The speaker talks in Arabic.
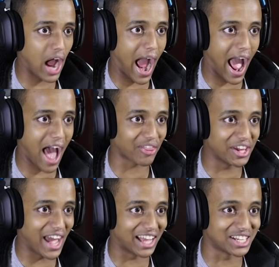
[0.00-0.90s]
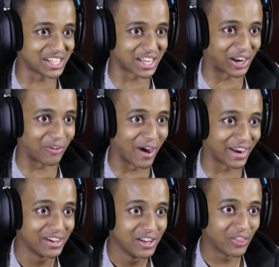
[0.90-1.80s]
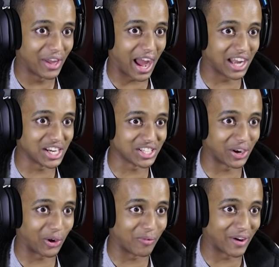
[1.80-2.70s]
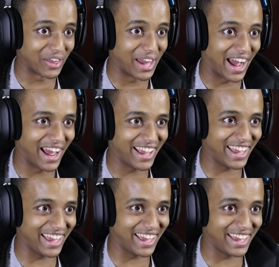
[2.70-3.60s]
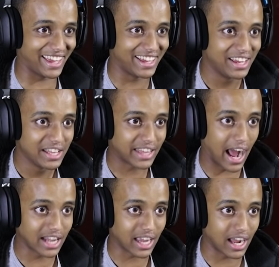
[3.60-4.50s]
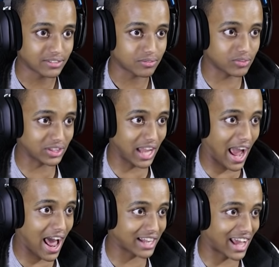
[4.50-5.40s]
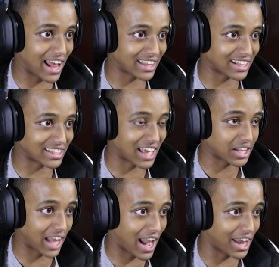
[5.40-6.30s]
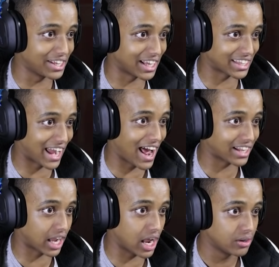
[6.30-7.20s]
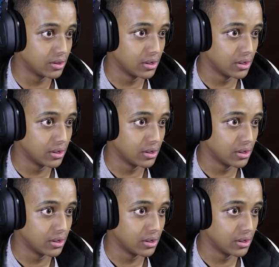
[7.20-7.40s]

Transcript: اها ضيعها جيزن الحمار ضيعها جيزن الحمار ضيعها تعال تعال تعال تعال تعال تعال تعال اريدك تعال تعال